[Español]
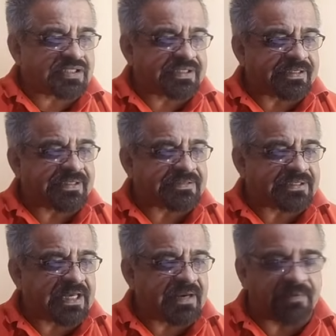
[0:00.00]
las heridas
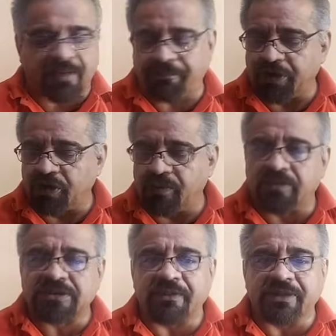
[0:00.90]
del alma, pero lo
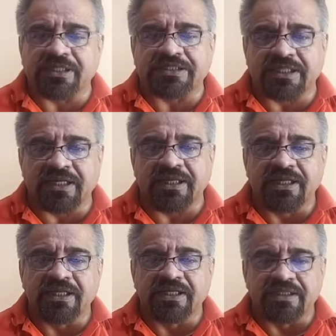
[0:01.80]
vamos a ver
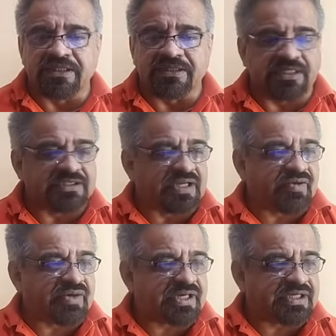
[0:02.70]
desde desde
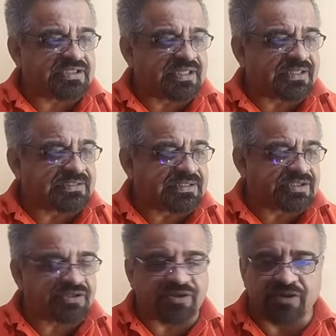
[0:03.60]
lo que es la
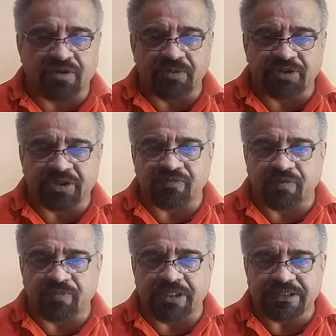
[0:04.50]
iniciación, cómo
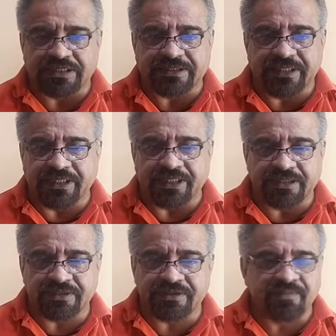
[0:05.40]
transformar estas
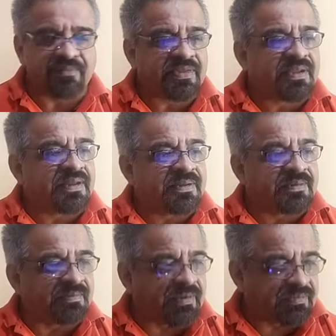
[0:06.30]
heridas.
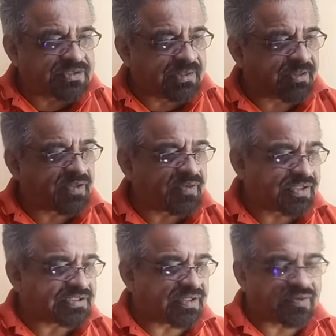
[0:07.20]
Vamos a verlo
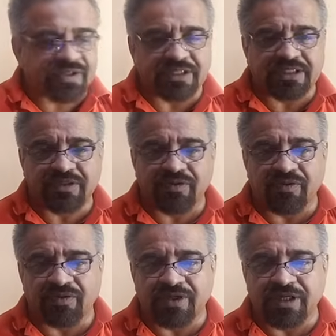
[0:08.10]
desde lo que es la
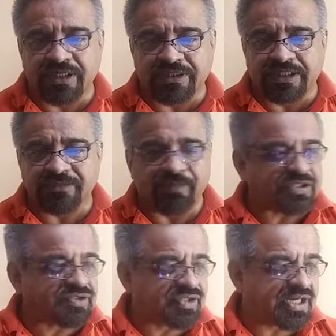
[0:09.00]
psicología
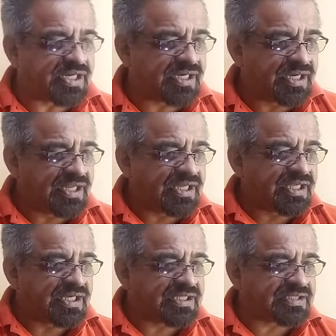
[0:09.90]
transpersonal
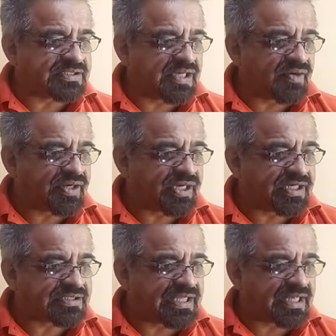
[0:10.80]
y desde lo
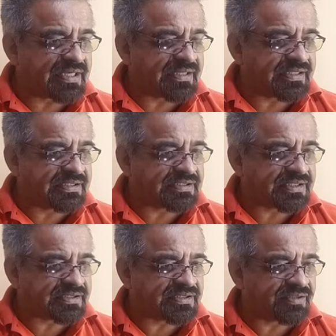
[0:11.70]
que es la
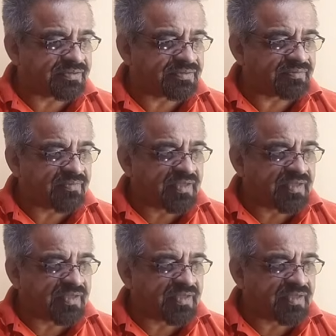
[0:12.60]
iniciación,